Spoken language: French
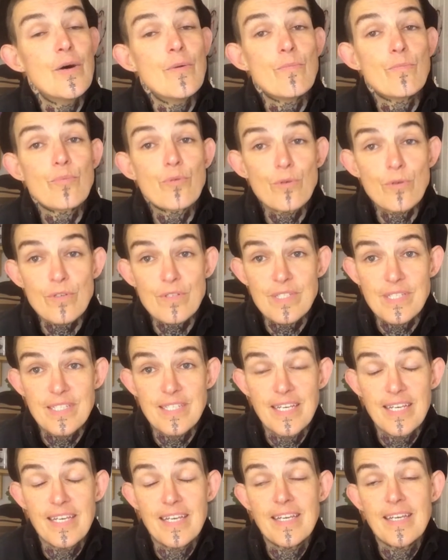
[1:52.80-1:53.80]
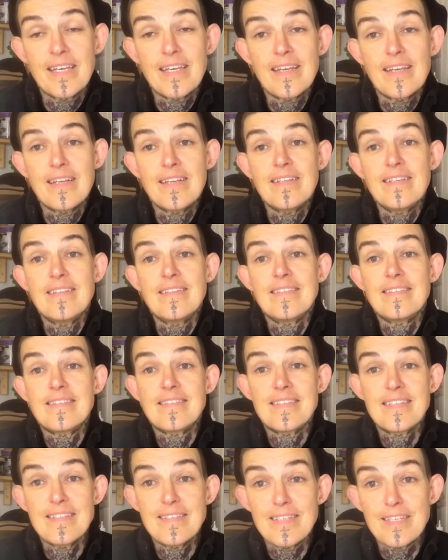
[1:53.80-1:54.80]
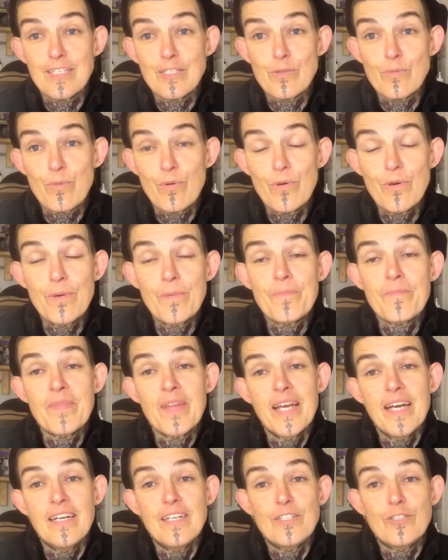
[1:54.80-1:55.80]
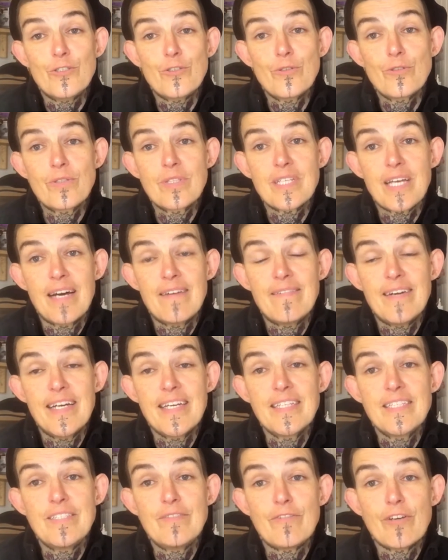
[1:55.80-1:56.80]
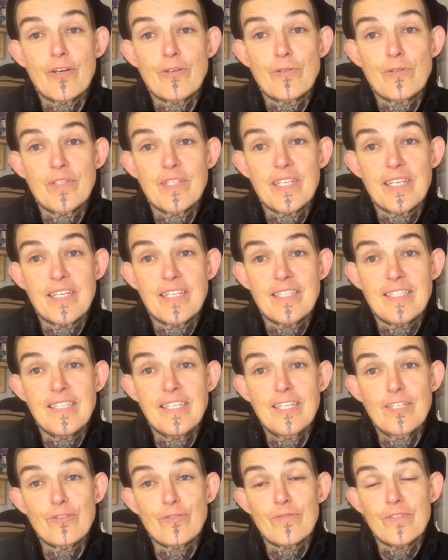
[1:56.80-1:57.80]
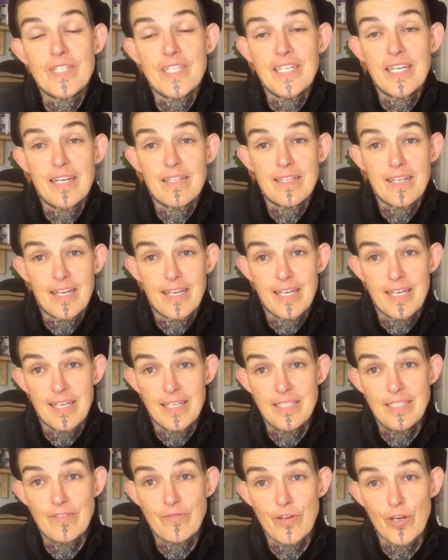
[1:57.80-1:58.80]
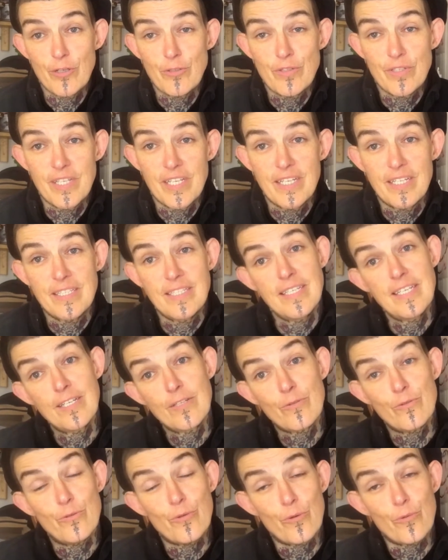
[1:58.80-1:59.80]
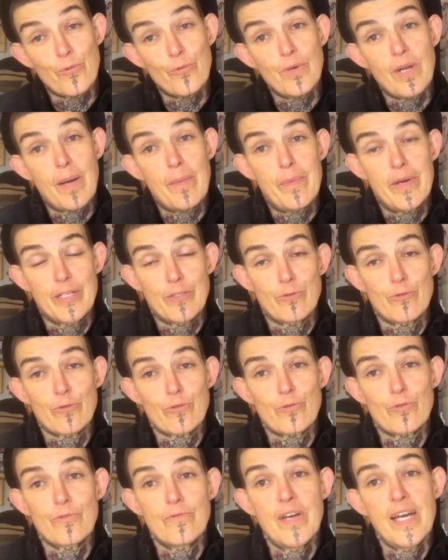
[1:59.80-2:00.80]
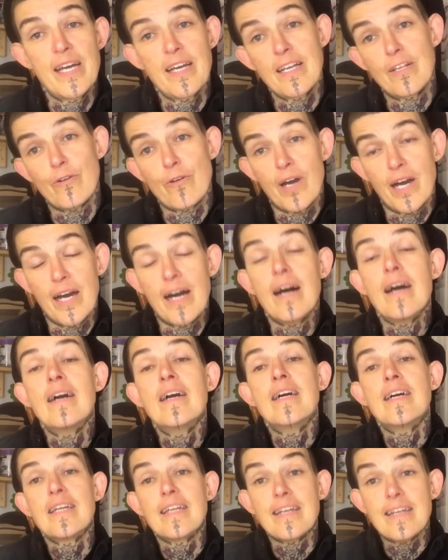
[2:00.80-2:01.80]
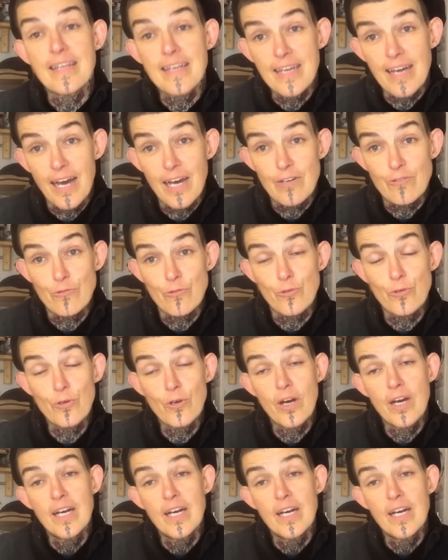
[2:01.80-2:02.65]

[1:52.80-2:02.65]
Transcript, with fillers: pour ces, ces expos, je travaille différentes techniques. Je vais attaquer différentes techniques, dont la peinture sous verre. Il y aura des gravures,